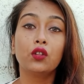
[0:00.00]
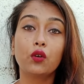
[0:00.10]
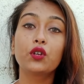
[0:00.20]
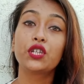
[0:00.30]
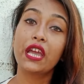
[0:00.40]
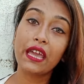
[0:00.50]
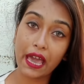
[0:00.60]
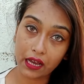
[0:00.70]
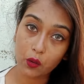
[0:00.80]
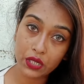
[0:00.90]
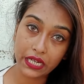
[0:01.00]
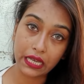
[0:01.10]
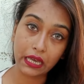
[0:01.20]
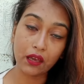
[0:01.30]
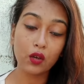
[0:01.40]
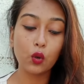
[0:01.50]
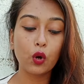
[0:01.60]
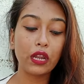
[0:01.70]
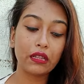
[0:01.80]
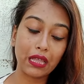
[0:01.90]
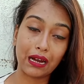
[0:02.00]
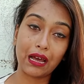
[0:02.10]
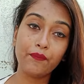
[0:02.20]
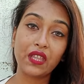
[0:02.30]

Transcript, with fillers: তো সেই অ্যাকাউন্টটিকে গুগলের দ্বারা